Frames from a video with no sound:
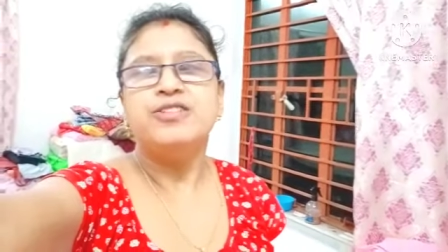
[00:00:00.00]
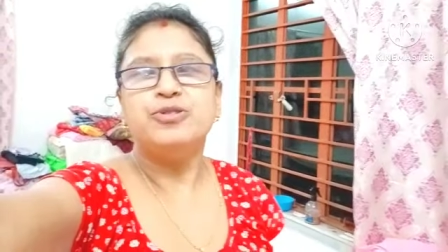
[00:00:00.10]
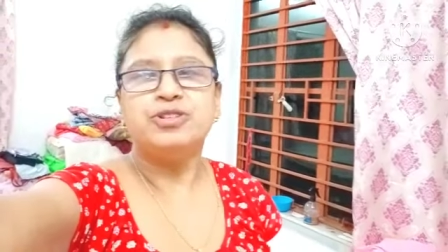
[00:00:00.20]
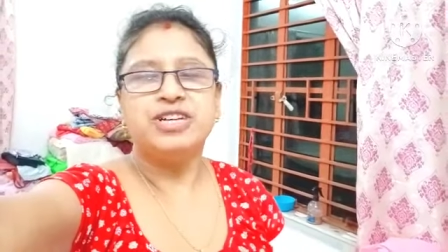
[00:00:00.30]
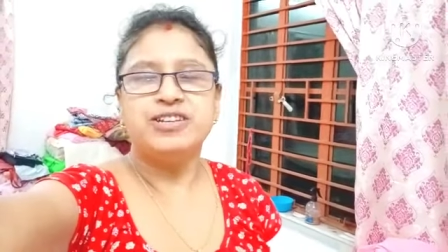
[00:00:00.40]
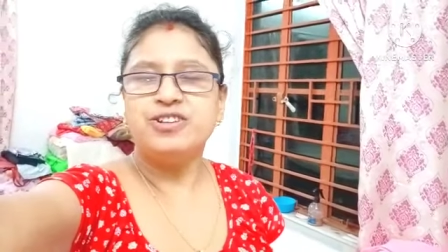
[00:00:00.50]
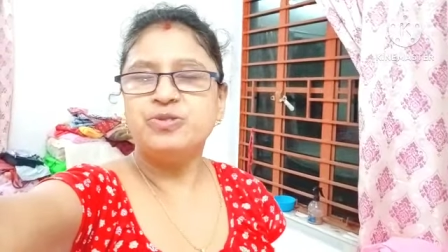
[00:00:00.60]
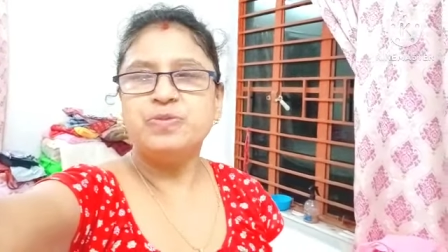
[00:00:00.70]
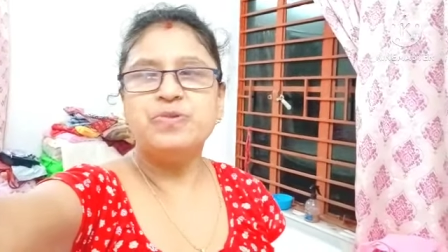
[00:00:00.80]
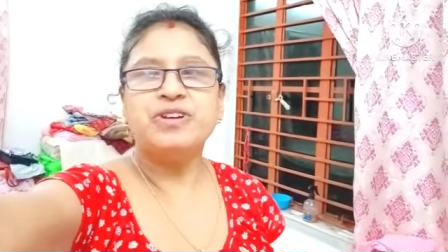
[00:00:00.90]
তো সেই জন্য
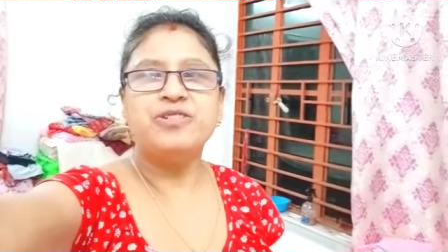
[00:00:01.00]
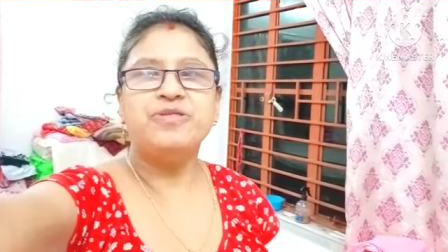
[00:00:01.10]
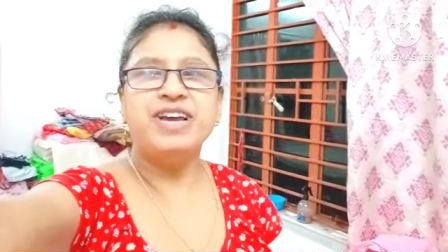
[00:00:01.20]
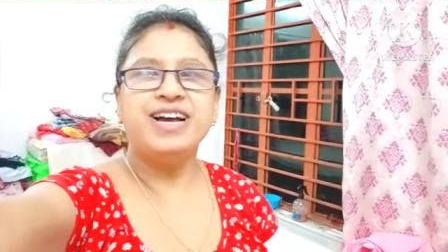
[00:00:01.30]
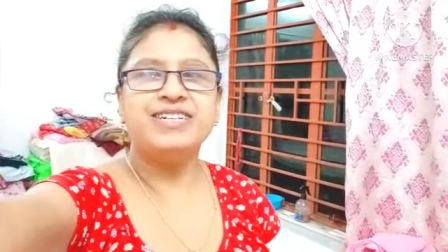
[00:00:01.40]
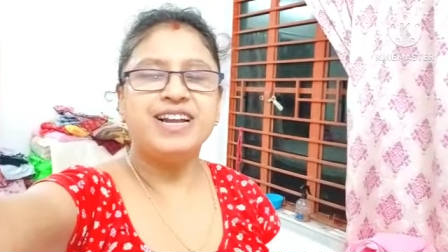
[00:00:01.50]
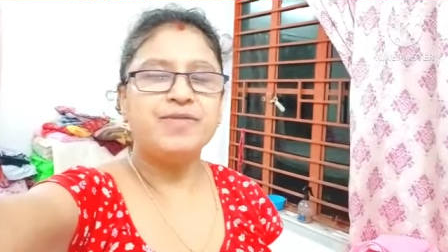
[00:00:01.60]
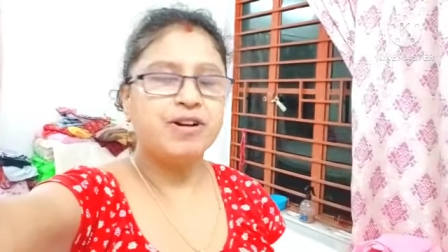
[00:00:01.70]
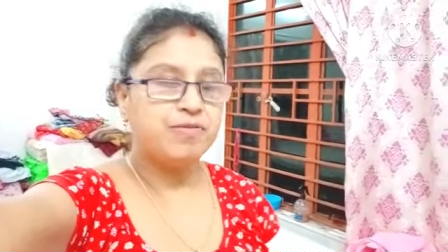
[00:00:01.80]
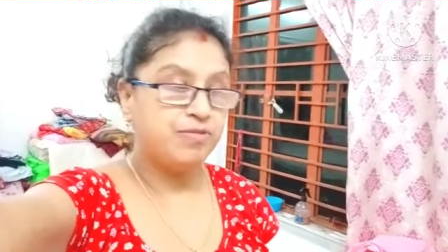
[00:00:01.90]
চোখ মুখটা ধুয়ে
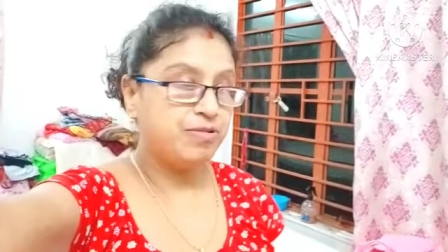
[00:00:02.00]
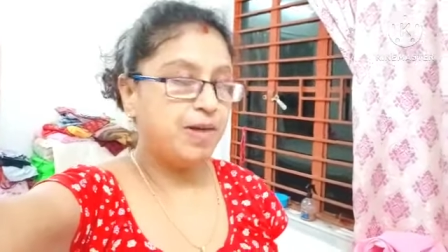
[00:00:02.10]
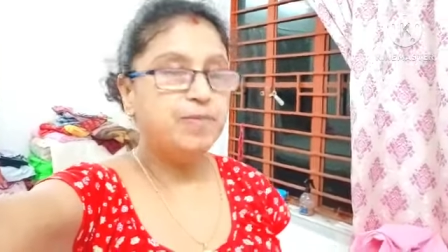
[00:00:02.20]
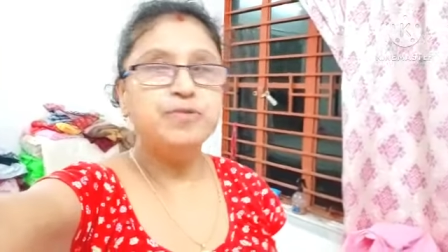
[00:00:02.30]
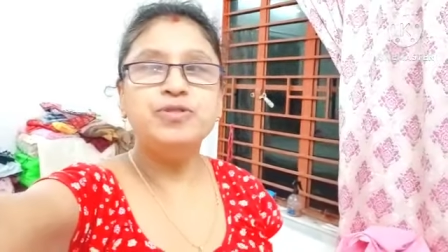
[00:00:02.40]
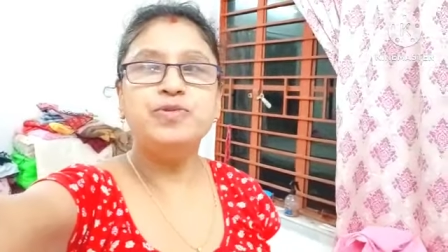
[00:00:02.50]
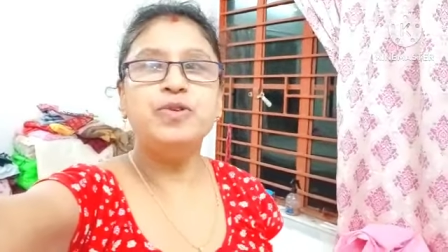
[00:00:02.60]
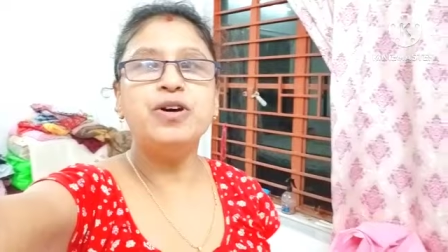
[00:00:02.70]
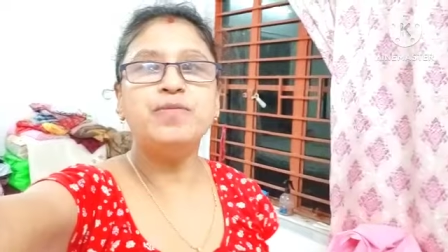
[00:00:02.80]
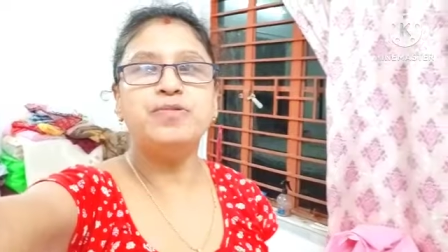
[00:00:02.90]
আসলাম এখন মুখটা
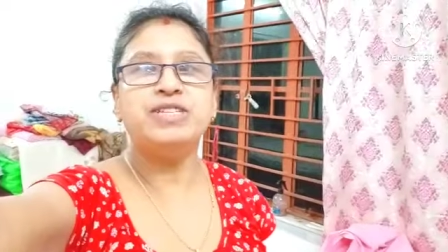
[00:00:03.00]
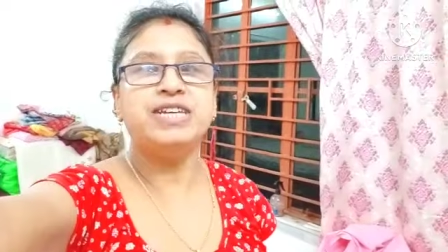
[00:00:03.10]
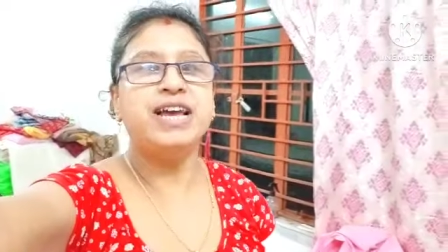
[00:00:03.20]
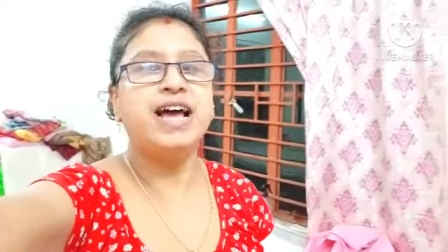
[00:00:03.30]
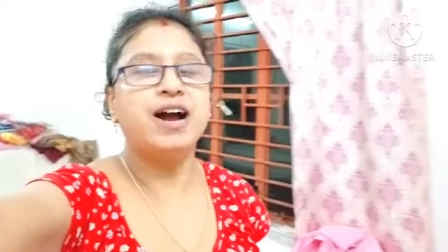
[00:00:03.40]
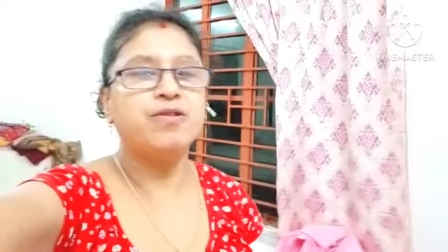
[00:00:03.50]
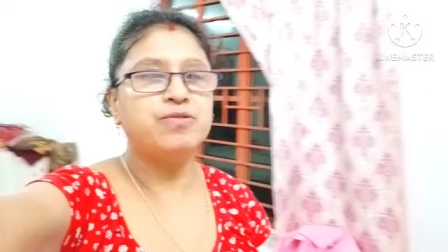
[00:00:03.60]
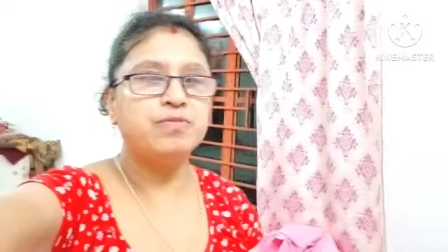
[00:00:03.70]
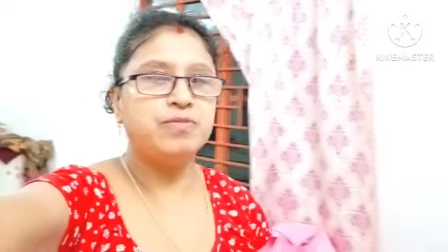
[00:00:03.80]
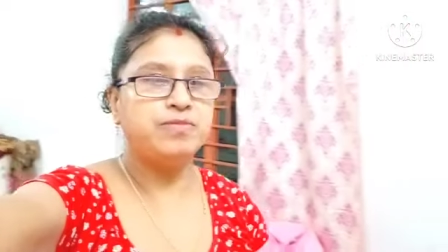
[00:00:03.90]
মুছবো মুছে এখন